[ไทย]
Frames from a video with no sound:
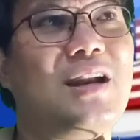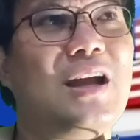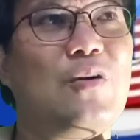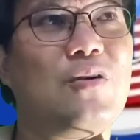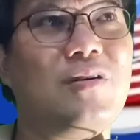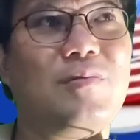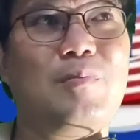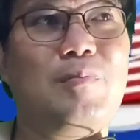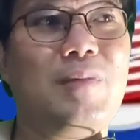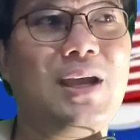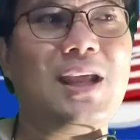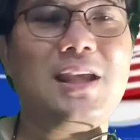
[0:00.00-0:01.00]
เราก็
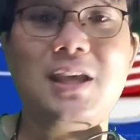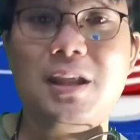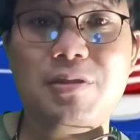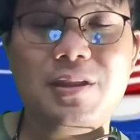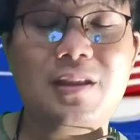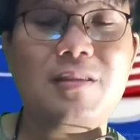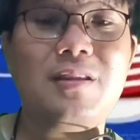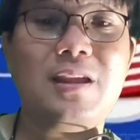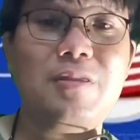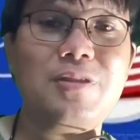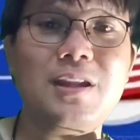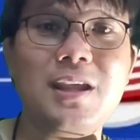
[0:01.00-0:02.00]
ไม่ได้คิดท
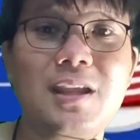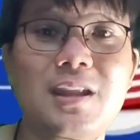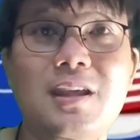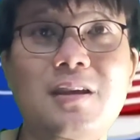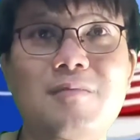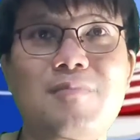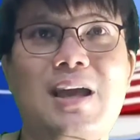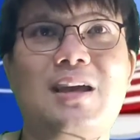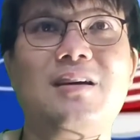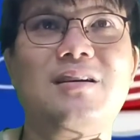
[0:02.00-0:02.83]
ฤษฎีนี้ขึ้นมา